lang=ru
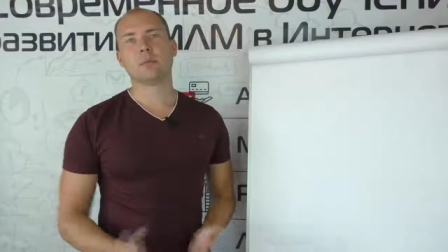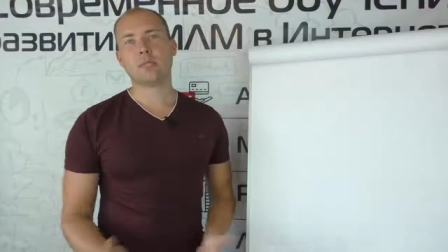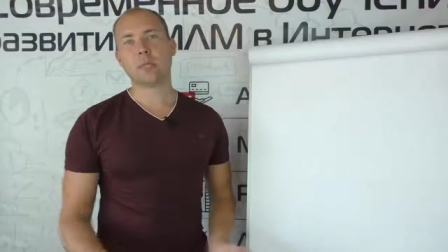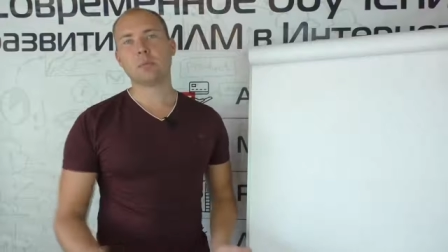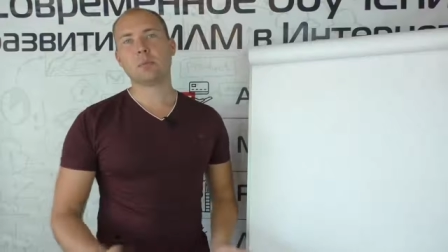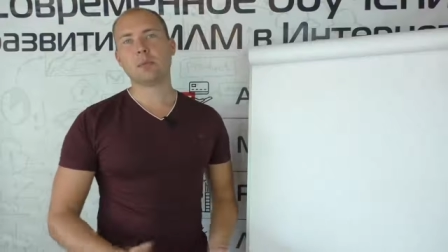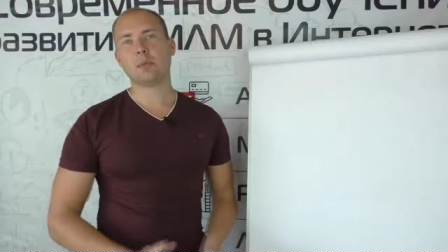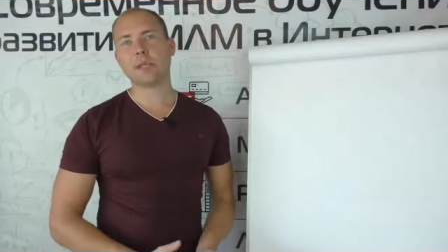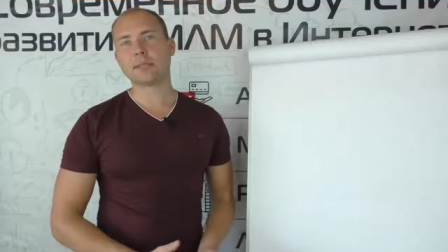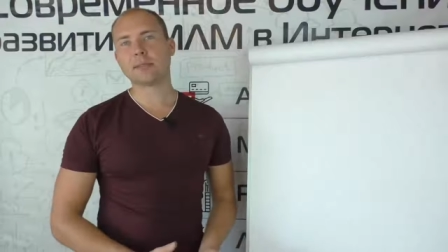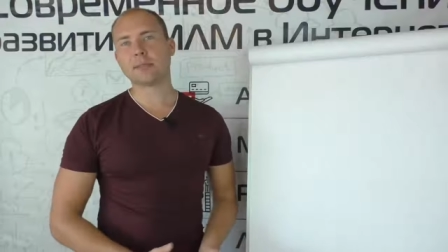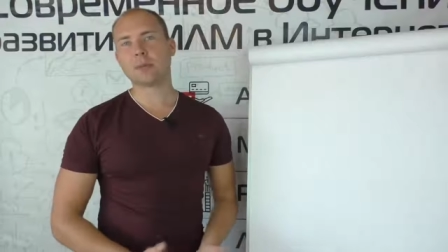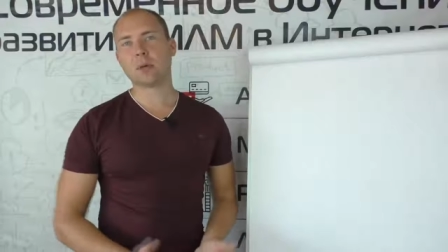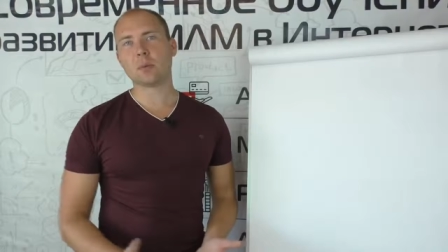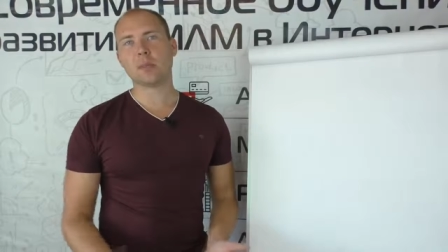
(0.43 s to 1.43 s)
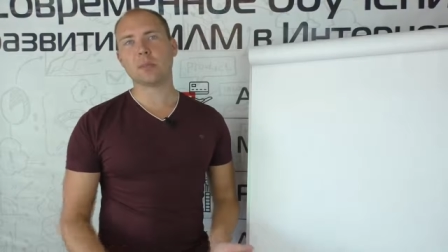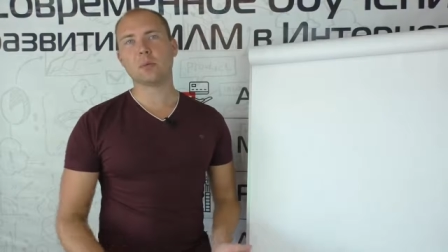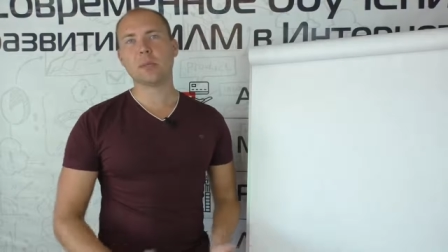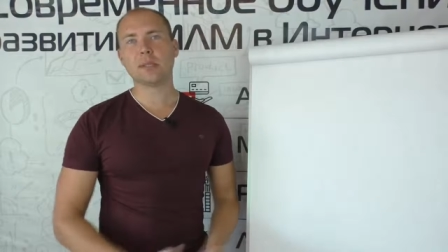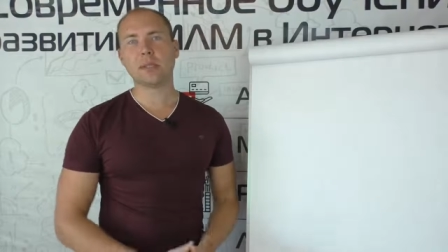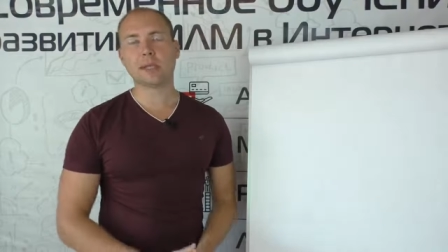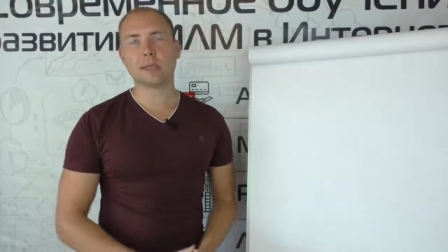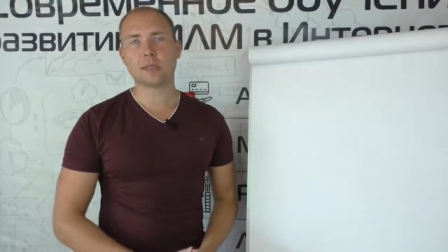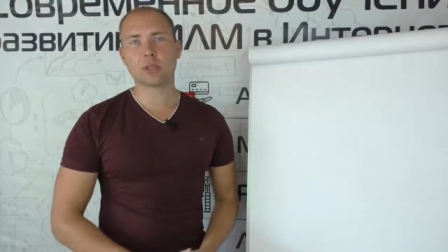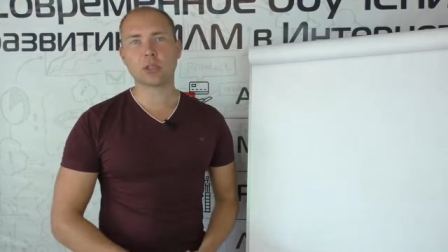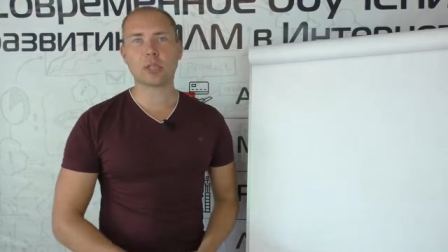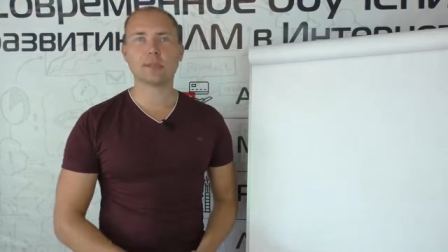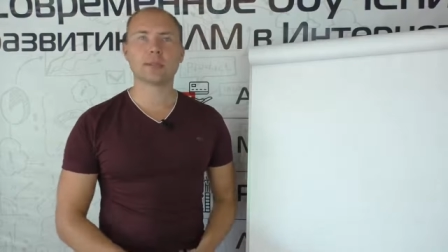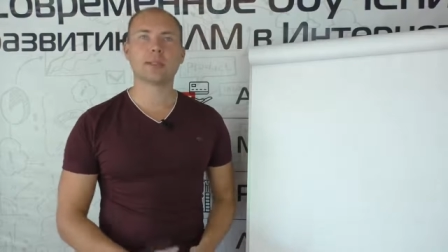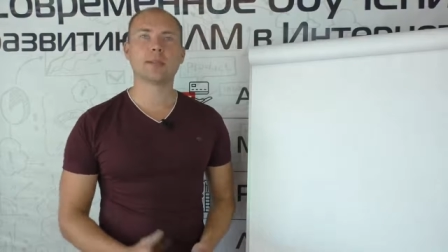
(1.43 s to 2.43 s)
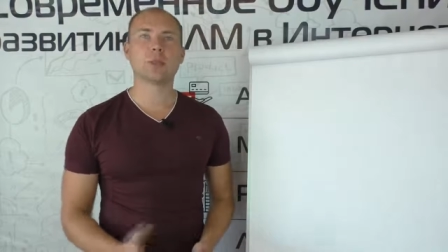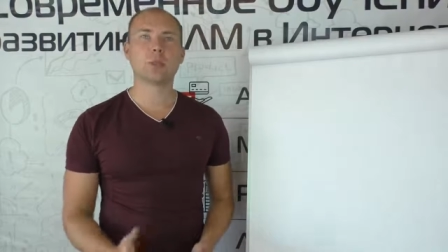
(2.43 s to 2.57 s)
Всем привет, с вами Дмитрий Тишанский.